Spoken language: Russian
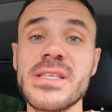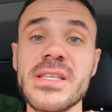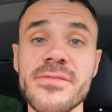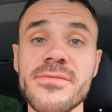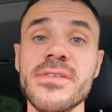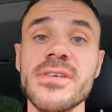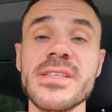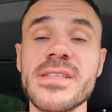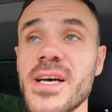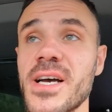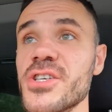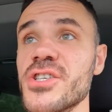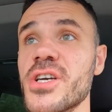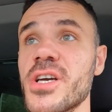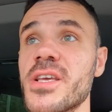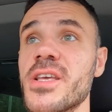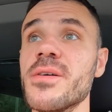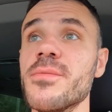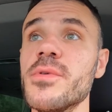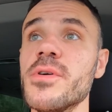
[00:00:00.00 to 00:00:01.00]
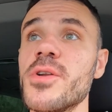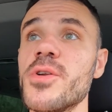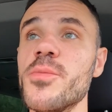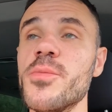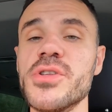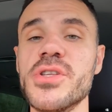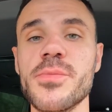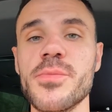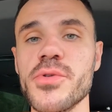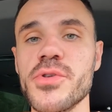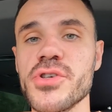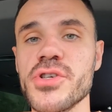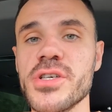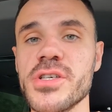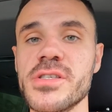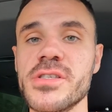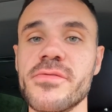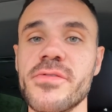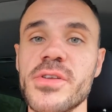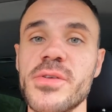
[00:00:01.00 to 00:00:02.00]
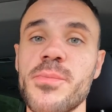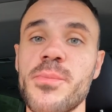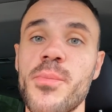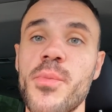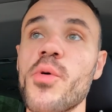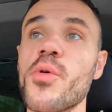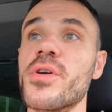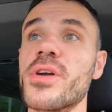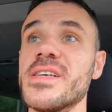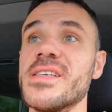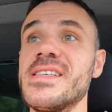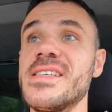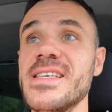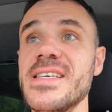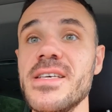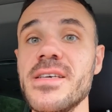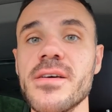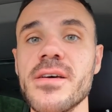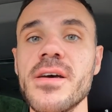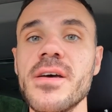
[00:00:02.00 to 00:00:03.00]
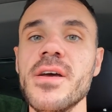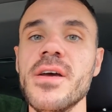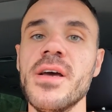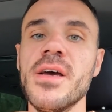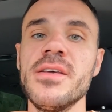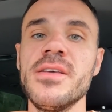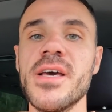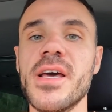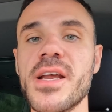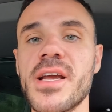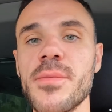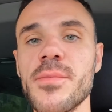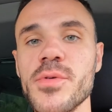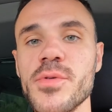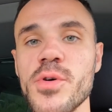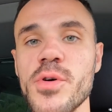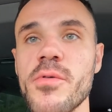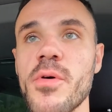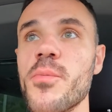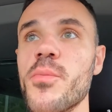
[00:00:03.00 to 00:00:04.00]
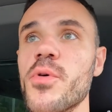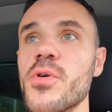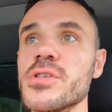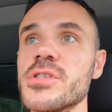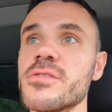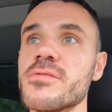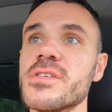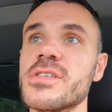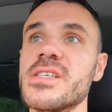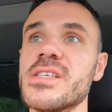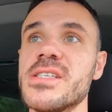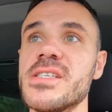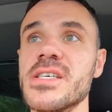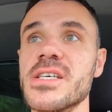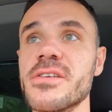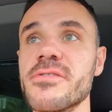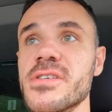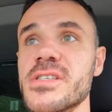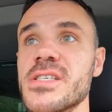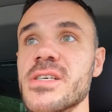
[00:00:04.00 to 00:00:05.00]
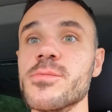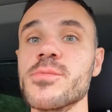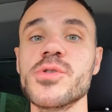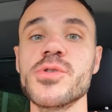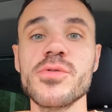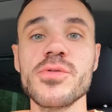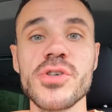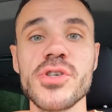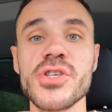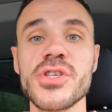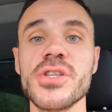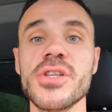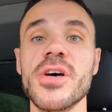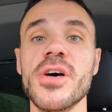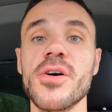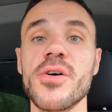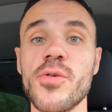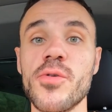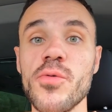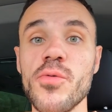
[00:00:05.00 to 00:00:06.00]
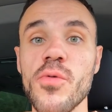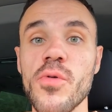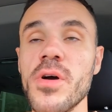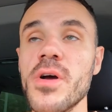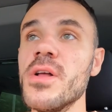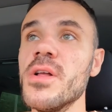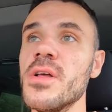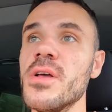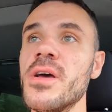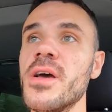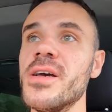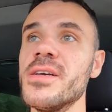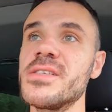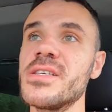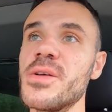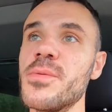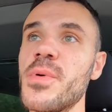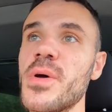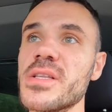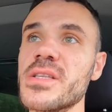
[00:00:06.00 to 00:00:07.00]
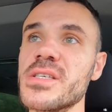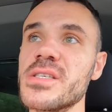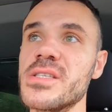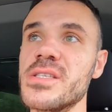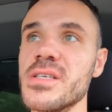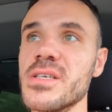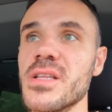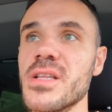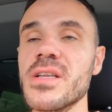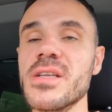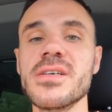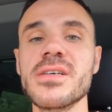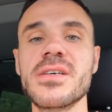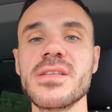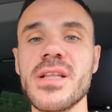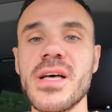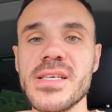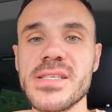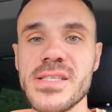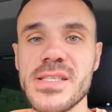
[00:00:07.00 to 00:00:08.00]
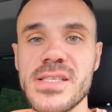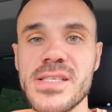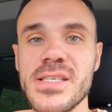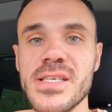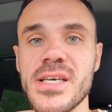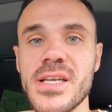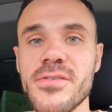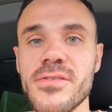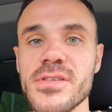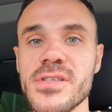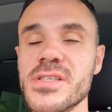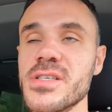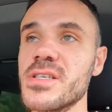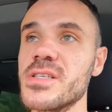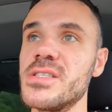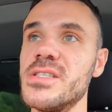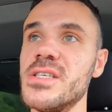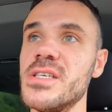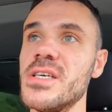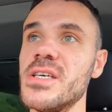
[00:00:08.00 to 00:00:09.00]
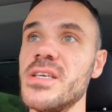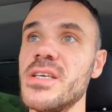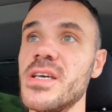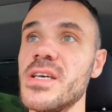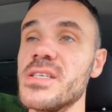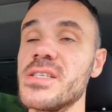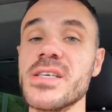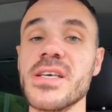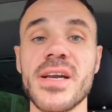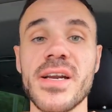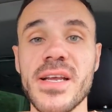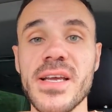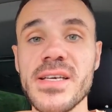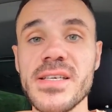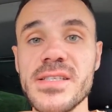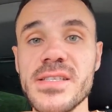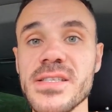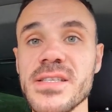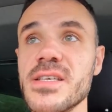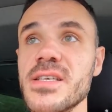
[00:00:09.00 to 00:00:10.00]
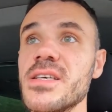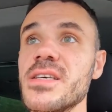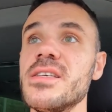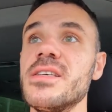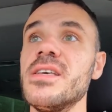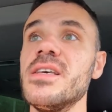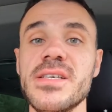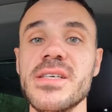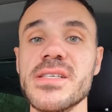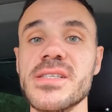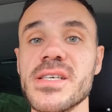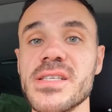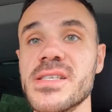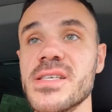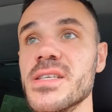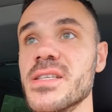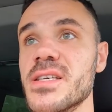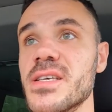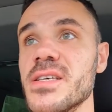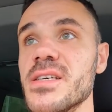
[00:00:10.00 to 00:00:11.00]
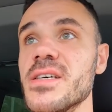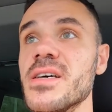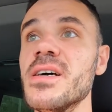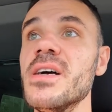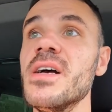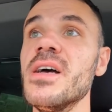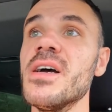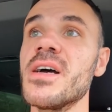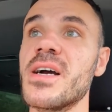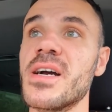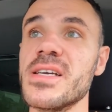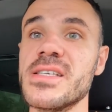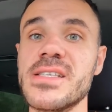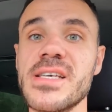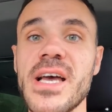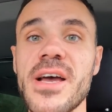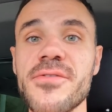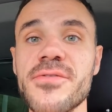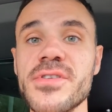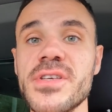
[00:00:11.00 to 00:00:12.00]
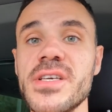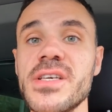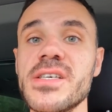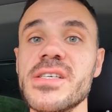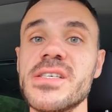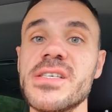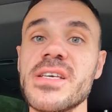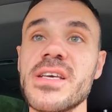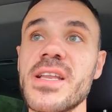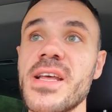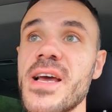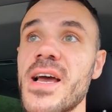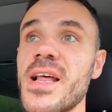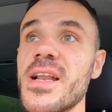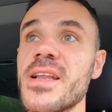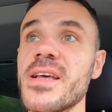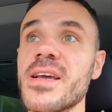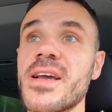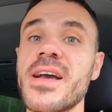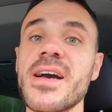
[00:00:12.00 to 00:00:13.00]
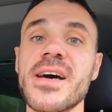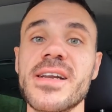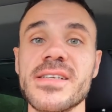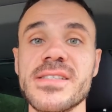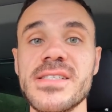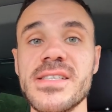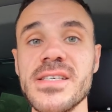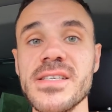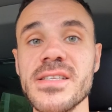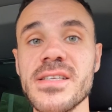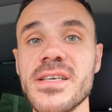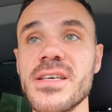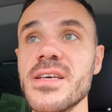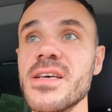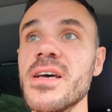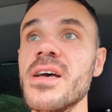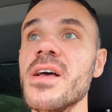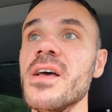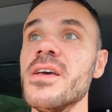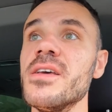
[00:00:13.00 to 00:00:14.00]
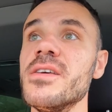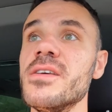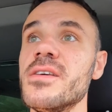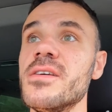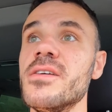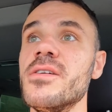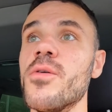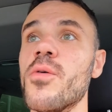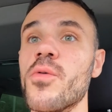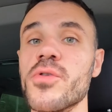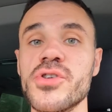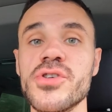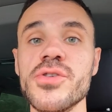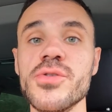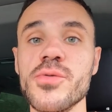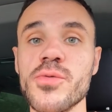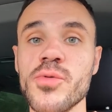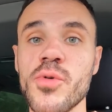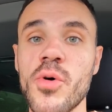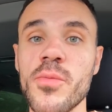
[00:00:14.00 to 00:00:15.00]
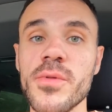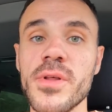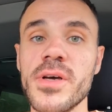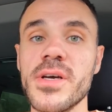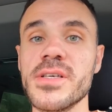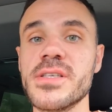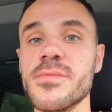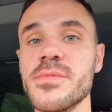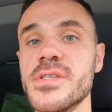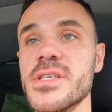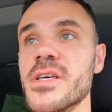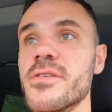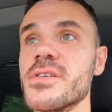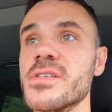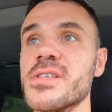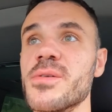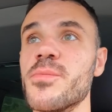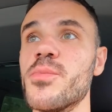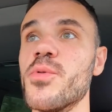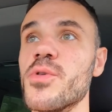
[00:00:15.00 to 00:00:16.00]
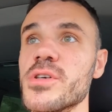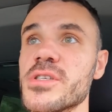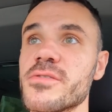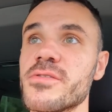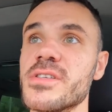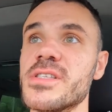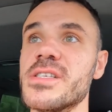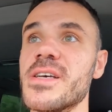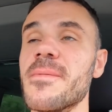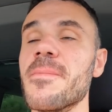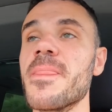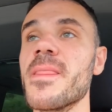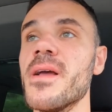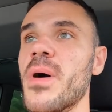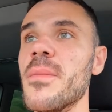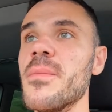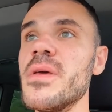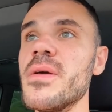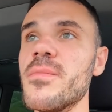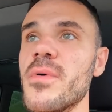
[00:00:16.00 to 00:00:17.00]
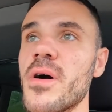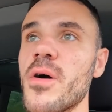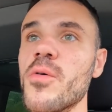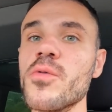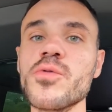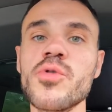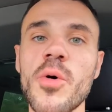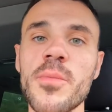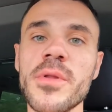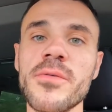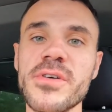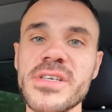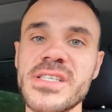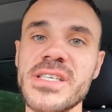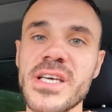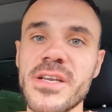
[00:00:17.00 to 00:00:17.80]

Если вы, так же как и мы, любите путешествовать по России, я рекомендую вам пользоваться сервисом суточно.ру. Эти ребята сделали классный сервис, где есть рейтинги, где есть оценки хозяев, где есть реальные картинки, и очень удобно этим сервисом пользоваться. Помимо удобного